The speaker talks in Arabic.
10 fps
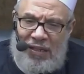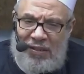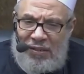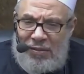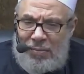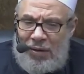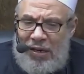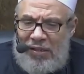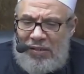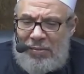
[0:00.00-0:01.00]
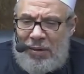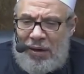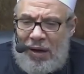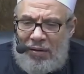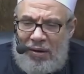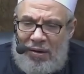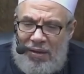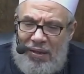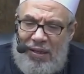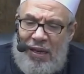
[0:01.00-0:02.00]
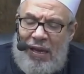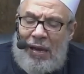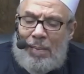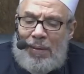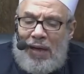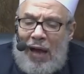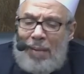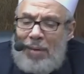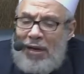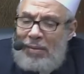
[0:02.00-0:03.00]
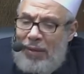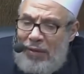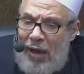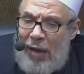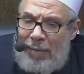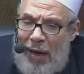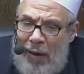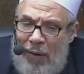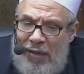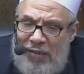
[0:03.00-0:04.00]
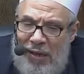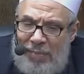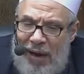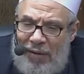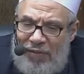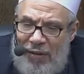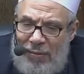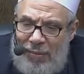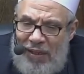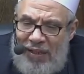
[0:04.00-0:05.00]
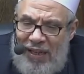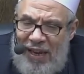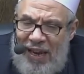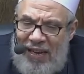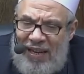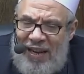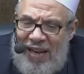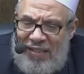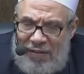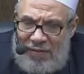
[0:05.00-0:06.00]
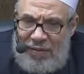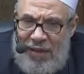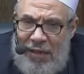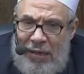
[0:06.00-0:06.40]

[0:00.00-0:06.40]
استثمار, استثمار عقاري من عمل المطاعم حوالي 7% للأسف